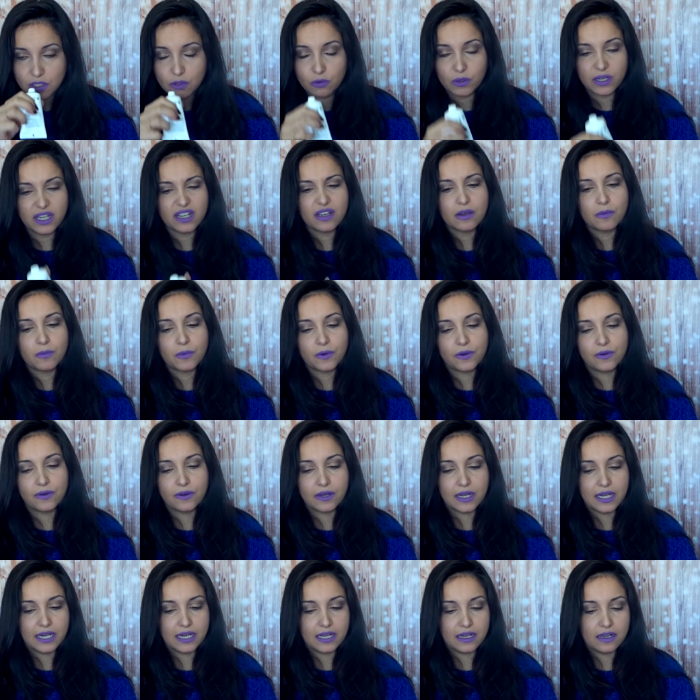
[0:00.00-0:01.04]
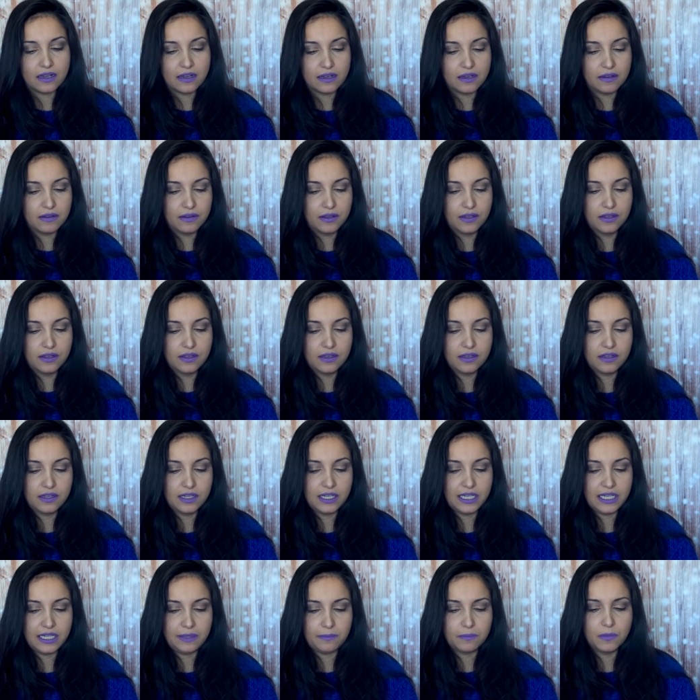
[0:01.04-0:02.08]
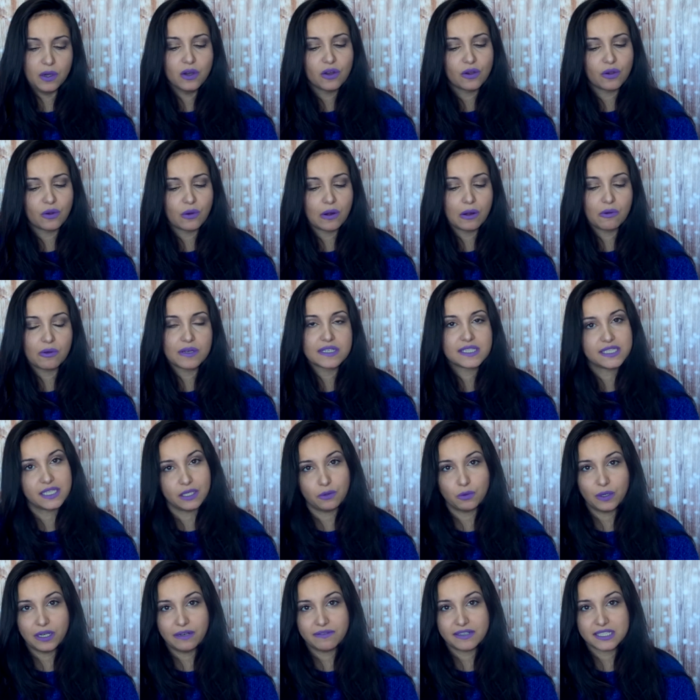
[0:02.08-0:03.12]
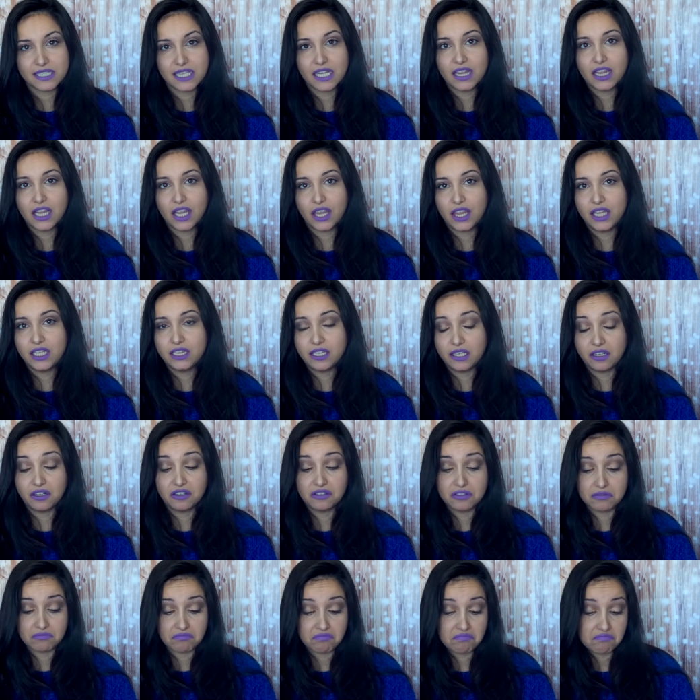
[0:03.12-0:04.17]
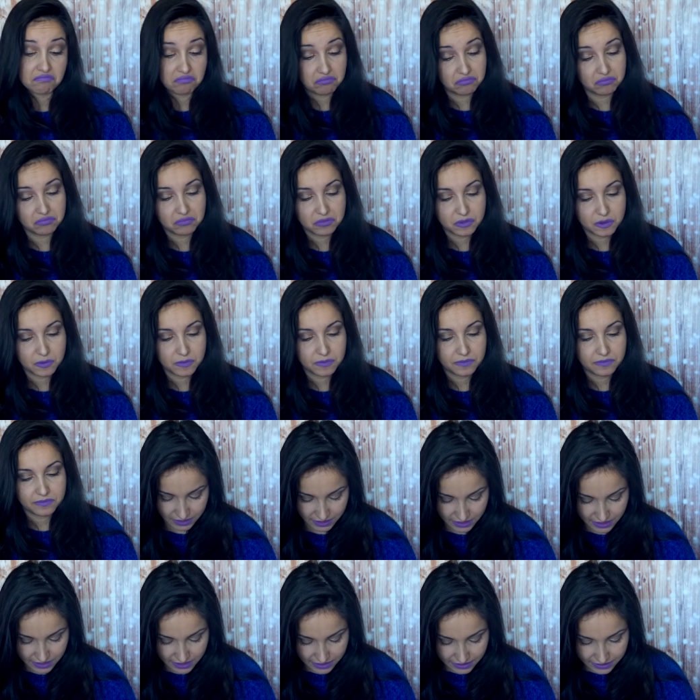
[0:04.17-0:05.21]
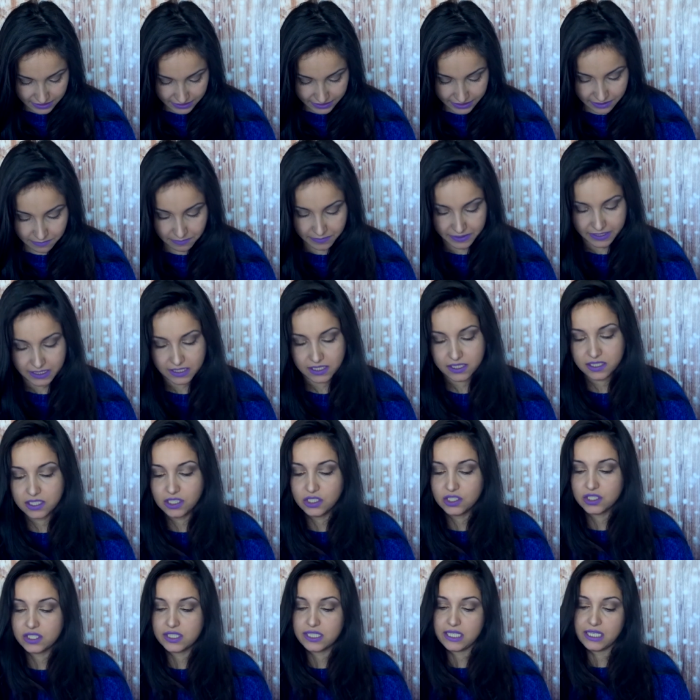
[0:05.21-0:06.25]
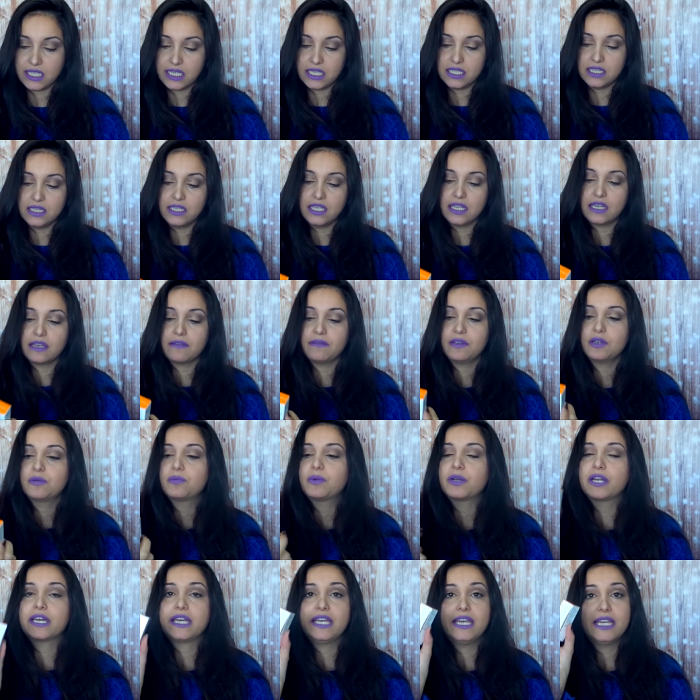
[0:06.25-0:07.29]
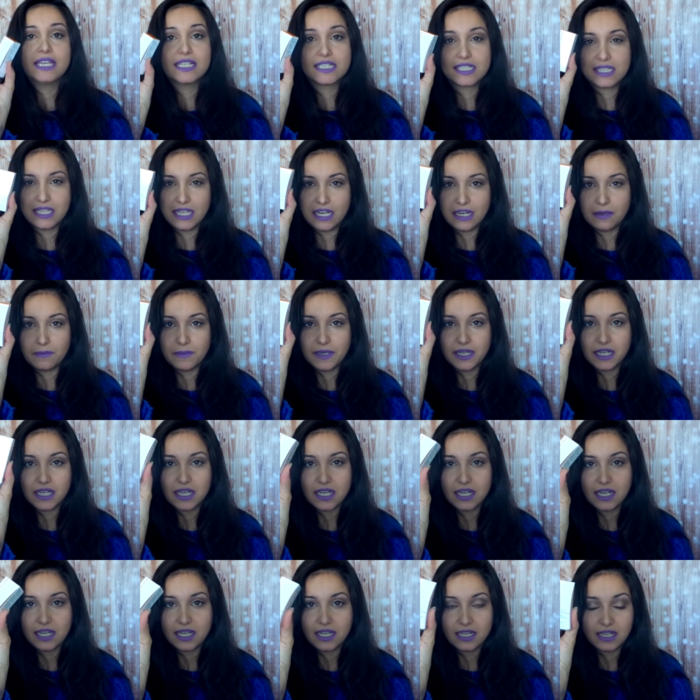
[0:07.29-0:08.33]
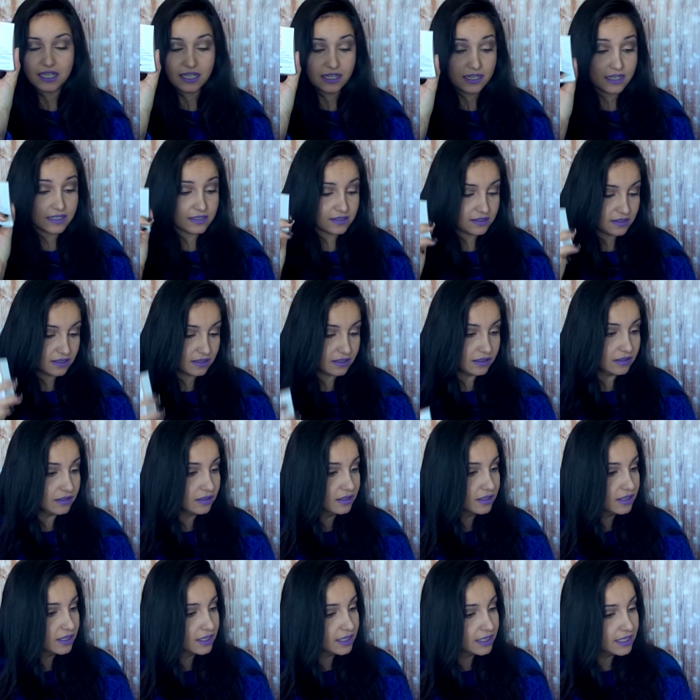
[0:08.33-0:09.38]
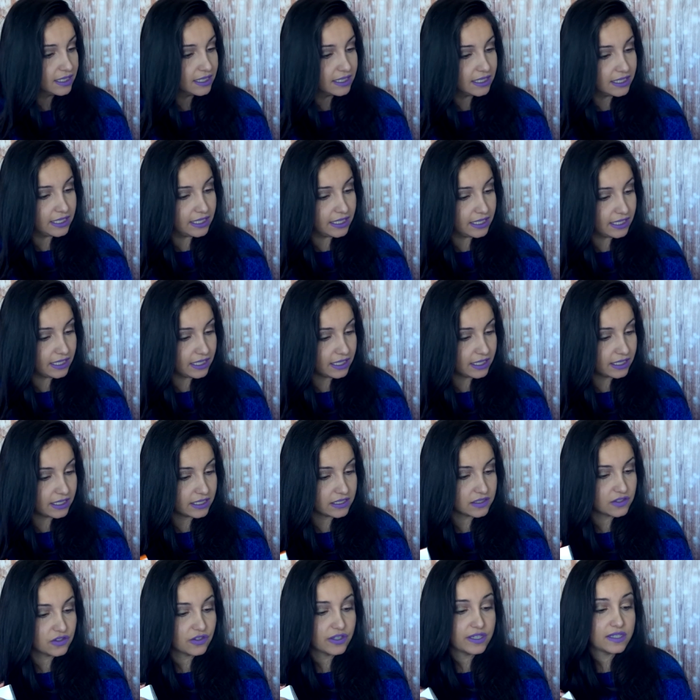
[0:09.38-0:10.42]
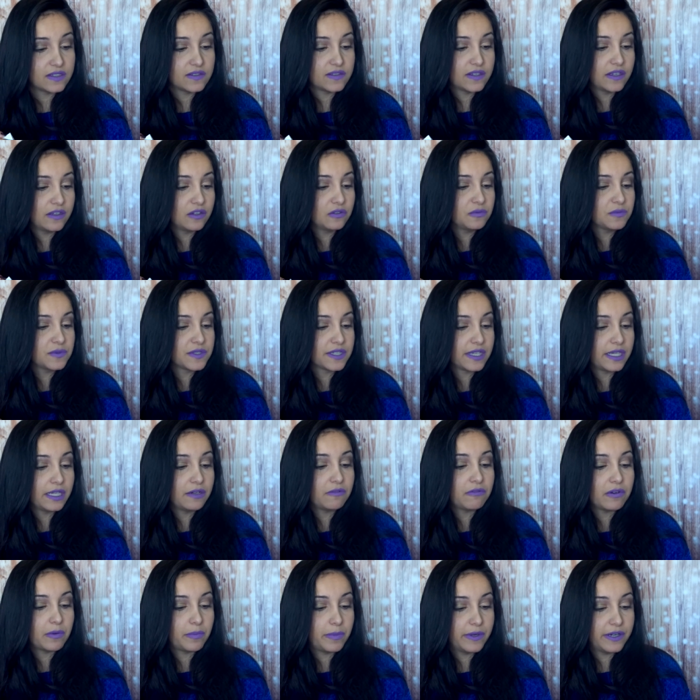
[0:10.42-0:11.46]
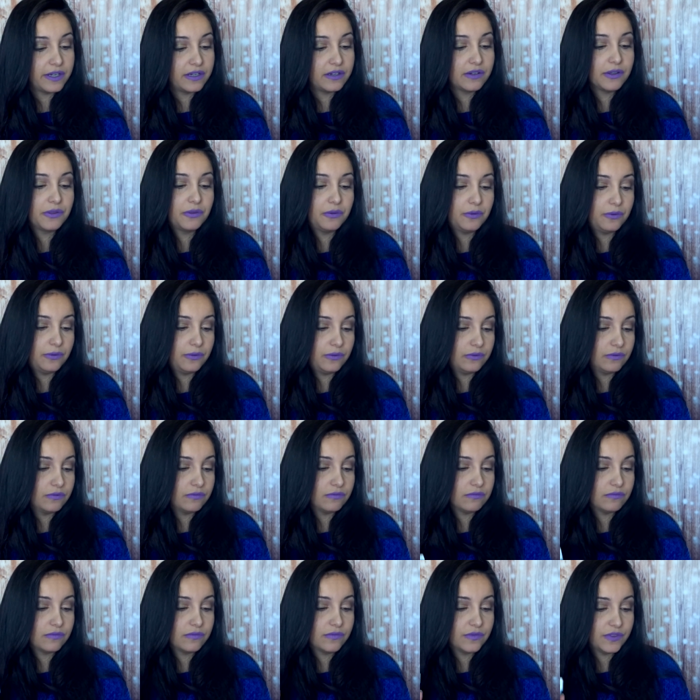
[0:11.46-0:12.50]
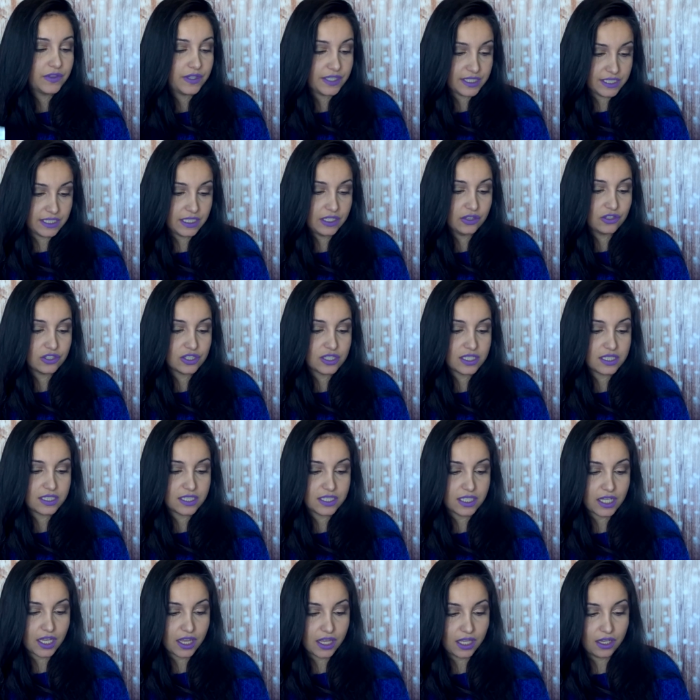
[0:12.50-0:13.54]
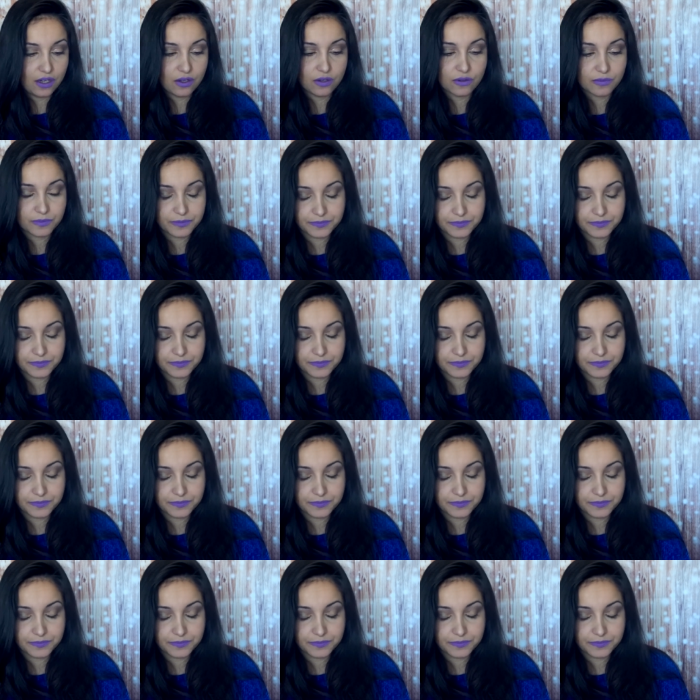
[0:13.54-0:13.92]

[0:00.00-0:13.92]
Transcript: Huele como a limón o algo así, huele bastante cítrico. ¿Qué más? Lo siguiente que veo por aquí es de la marca Lancaster y esto es Serum Skin Repair 365.